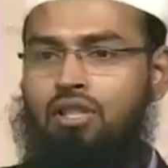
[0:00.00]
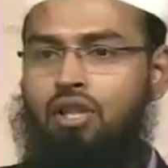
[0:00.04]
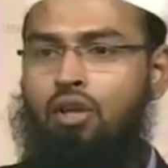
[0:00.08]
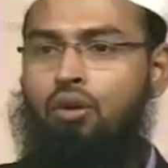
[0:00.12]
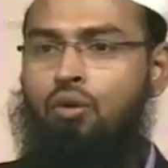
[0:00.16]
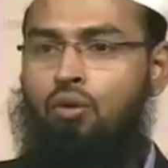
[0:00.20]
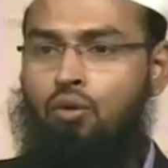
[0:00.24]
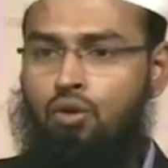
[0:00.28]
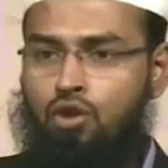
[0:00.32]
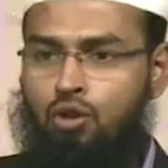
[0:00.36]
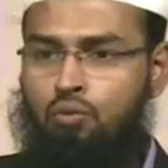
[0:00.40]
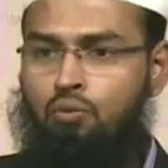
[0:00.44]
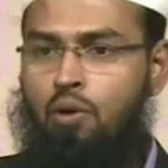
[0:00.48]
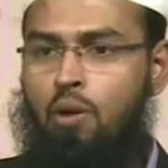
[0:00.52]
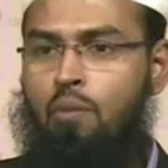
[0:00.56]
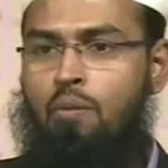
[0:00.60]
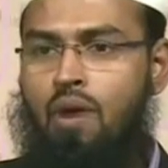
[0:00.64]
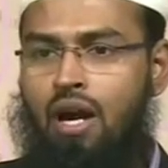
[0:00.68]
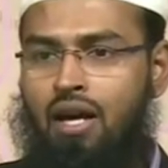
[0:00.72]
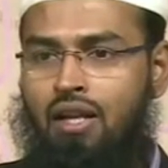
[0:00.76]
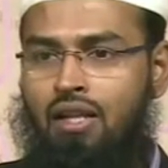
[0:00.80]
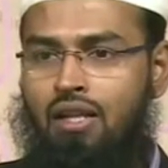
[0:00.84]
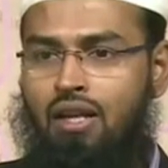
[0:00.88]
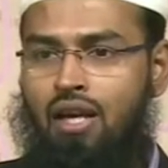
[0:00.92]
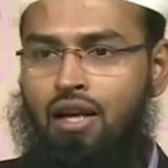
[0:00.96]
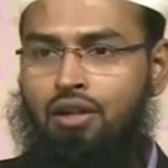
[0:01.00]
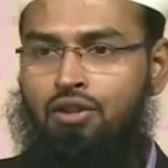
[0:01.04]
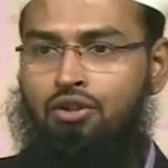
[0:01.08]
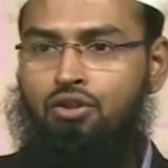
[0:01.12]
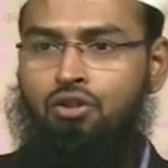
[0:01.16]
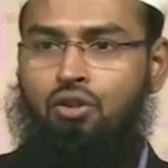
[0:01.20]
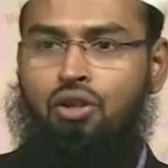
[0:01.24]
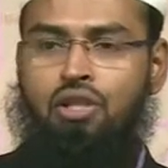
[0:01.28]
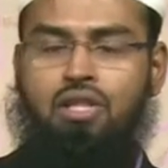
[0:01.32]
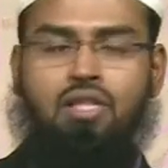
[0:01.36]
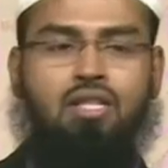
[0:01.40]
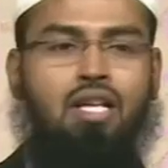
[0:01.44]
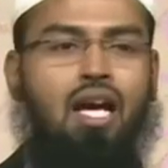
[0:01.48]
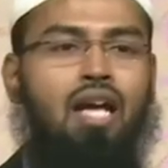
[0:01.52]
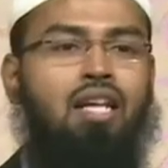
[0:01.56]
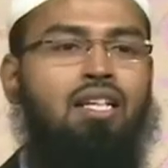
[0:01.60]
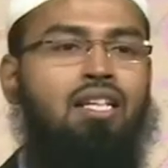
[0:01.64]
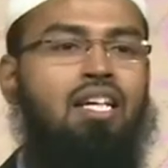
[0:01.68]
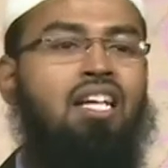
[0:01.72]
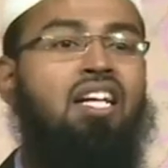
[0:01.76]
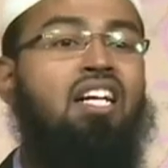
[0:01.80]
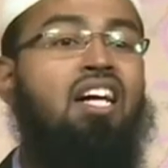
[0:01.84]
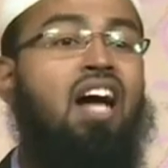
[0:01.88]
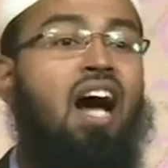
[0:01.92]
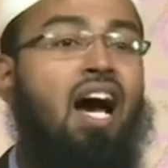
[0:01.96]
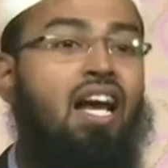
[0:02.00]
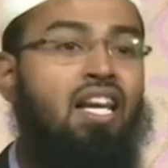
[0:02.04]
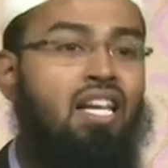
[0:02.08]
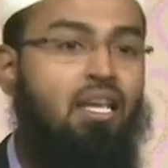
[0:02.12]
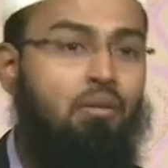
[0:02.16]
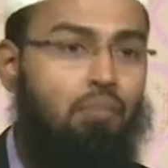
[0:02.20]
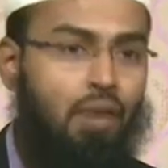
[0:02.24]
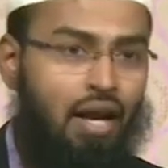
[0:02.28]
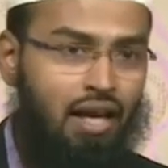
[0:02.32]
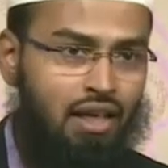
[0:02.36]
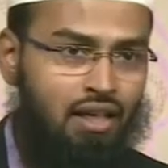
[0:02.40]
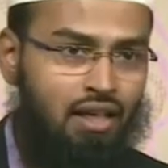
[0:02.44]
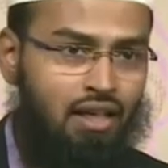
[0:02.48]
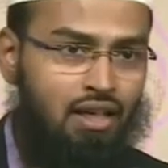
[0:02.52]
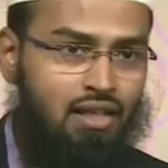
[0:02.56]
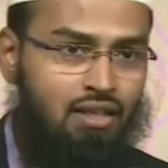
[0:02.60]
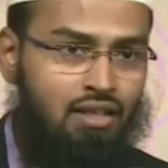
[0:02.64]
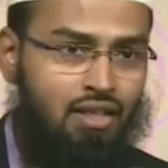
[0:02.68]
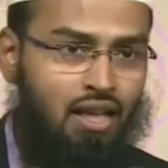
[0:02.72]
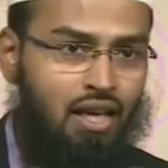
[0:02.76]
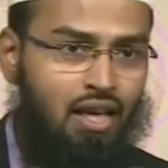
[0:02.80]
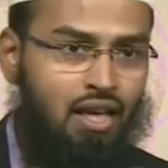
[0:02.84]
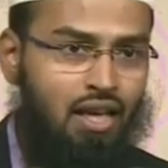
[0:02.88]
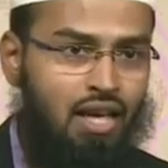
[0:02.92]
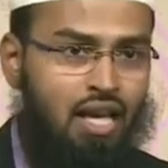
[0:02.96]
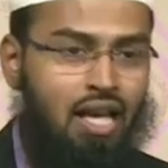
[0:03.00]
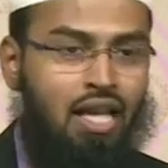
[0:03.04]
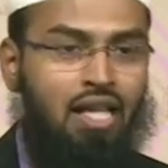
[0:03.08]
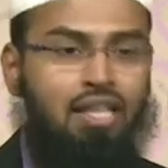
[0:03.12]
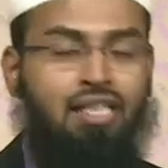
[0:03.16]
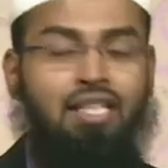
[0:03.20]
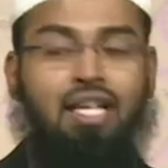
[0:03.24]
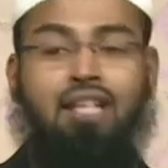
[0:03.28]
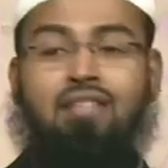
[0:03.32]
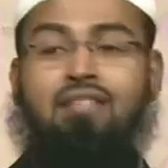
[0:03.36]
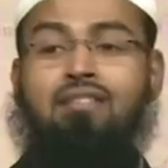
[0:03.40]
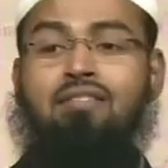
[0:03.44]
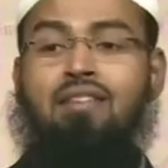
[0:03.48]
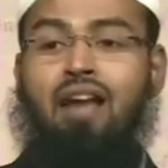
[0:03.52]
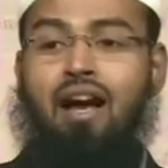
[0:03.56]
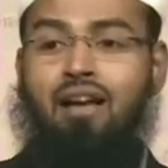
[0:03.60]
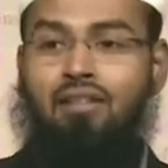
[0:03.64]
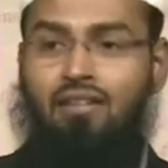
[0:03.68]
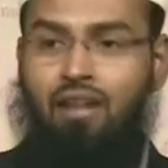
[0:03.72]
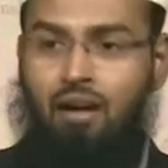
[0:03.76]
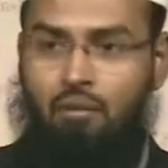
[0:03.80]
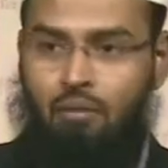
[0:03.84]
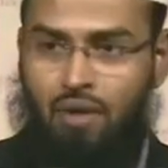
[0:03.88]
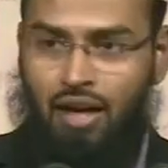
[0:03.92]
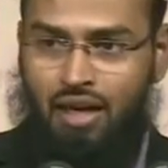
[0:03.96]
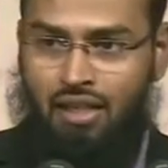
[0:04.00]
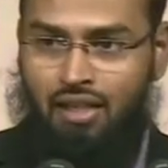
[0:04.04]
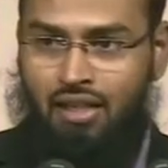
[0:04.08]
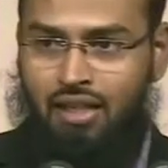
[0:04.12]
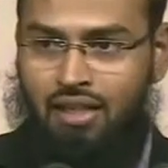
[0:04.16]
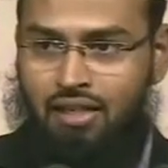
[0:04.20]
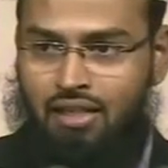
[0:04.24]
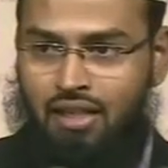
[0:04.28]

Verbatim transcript: से कुछ बीमारियां जो इंसान की खाली बैठने से या ज़्यादा बैठने